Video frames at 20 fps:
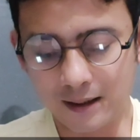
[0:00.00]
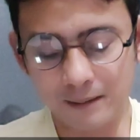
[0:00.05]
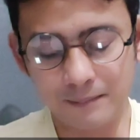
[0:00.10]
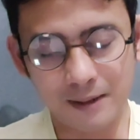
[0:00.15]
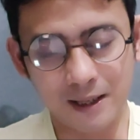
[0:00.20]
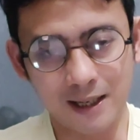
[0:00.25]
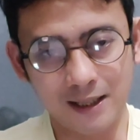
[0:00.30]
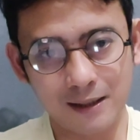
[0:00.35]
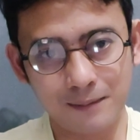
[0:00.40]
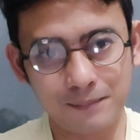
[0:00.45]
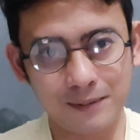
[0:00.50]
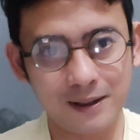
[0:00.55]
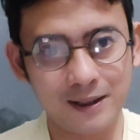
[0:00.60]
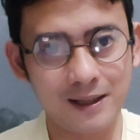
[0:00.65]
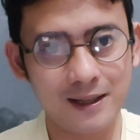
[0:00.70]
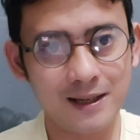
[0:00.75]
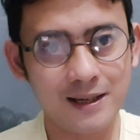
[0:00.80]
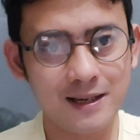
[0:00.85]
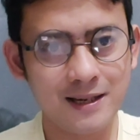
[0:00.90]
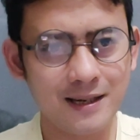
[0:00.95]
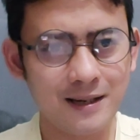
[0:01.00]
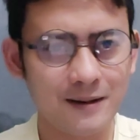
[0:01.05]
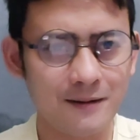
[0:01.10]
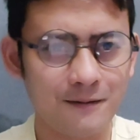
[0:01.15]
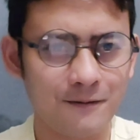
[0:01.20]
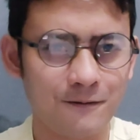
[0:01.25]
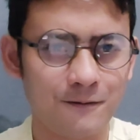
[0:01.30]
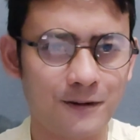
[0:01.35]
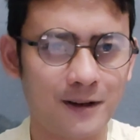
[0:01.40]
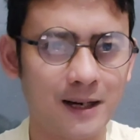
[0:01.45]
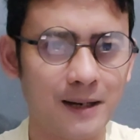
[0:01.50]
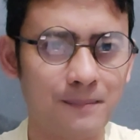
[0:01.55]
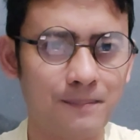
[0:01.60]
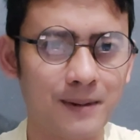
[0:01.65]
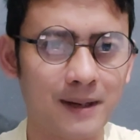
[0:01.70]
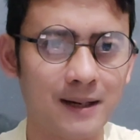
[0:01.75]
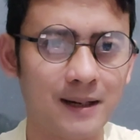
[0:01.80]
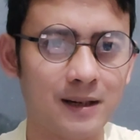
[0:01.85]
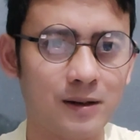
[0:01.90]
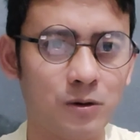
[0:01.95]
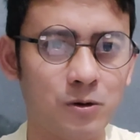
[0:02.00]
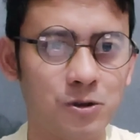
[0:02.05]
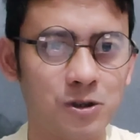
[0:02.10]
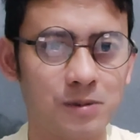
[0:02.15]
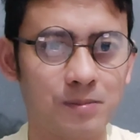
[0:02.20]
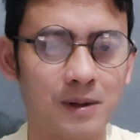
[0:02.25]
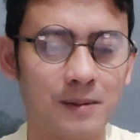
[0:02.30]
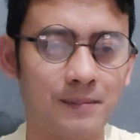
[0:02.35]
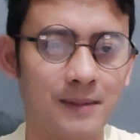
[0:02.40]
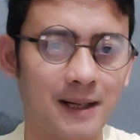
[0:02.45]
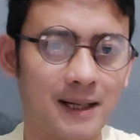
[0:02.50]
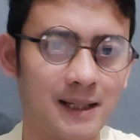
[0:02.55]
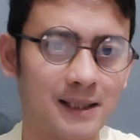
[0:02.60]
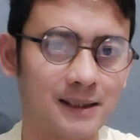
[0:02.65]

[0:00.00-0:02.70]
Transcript: menghadapi Filipin U19.